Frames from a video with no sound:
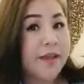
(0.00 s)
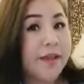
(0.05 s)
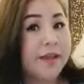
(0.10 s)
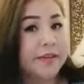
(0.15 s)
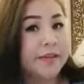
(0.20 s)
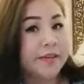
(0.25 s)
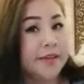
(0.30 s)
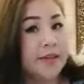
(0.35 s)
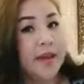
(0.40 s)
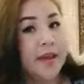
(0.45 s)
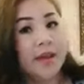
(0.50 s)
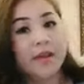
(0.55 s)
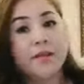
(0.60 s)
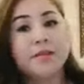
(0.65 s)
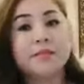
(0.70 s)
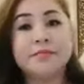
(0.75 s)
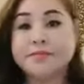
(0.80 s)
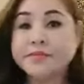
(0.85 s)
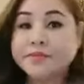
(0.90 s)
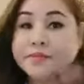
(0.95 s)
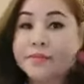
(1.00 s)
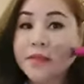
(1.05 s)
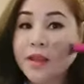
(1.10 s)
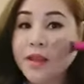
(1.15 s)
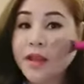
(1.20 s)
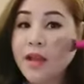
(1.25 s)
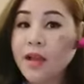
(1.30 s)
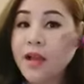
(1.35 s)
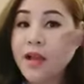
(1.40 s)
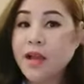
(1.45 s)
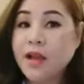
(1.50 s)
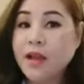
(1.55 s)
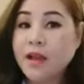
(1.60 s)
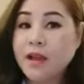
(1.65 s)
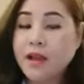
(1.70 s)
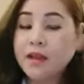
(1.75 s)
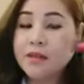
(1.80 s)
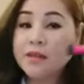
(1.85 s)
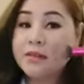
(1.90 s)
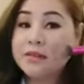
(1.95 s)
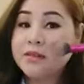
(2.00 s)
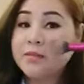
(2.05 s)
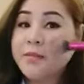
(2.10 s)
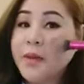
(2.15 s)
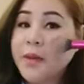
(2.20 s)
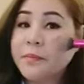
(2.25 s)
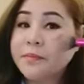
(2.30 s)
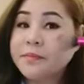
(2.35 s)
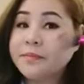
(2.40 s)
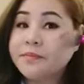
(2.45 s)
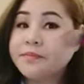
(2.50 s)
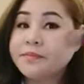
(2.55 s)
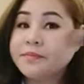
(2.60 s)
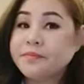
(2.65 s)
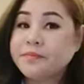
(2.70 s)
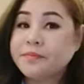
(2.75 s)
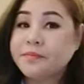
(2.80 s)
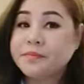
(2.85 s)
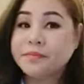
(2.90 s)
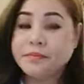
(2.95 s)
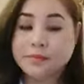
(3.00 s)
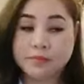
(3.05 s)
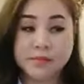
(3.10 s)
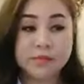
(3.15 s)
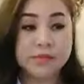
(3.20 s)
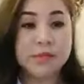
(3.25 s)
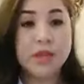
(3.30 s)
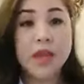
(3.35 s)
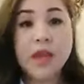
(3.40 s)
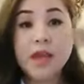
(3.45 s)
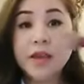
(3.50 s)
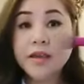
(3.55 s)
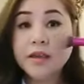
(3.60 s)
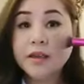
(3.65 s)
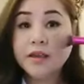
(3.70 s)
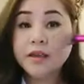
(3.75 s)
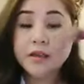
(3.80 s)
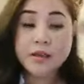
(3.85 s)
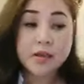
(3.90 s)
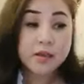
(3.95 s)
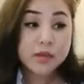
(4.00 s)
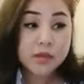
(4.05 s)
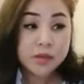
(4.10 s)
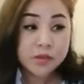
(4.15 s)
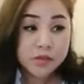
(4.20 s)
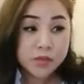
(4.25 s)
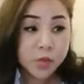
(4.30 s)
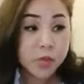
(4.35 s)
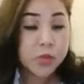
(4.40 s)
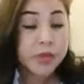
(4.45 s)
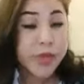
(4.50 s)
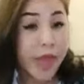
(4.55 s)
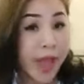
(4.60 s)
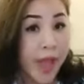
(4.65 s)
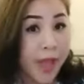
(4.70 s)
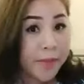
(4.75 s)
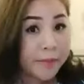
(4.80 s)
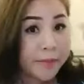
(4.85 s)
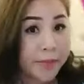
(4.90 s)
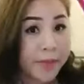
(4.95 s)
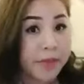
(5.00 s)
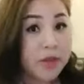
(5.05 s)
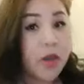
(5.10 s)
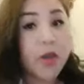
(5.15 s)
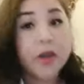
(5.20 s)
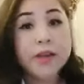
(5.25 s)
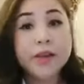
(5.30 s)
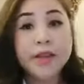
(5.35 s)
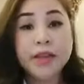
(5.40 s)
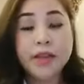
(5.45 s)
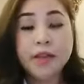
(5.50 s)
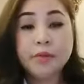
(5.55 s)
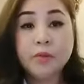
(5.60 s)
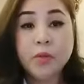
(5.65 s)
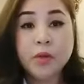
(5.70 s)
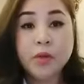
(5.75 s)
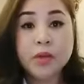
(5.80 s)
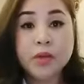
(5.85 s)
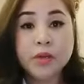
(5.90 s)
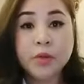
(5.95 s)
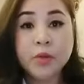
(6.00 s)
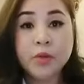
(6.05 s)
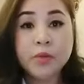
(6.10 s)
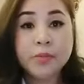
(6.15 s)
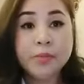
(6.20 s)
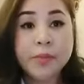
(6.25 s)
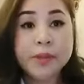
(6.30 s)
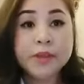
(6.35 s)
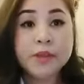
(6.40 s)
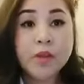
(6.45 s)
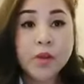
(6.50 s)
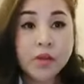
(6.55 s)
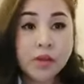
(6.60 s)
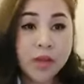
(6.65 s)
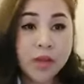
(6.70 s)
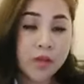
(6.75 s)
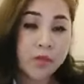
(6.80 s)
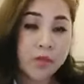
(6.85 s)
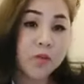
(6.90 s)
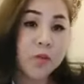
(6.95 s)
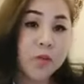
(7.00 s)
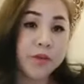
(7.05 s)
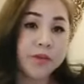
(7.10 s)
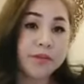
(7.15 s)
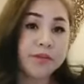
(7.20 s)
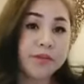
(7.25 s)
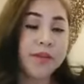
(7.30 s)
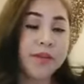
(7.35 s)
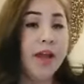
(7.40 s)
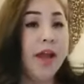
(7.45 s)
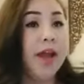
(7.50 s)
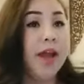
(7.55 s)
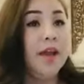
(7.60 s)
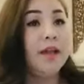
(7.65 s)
นะคะก็จะทำให้ไลฟ์เราเนี่ยเฟซบุ๊กก็จะดันใช่ท่ทุกอย่างเป็นคอนเทนต์หมดเลยคุณไม่ต้องกังวลนะคะ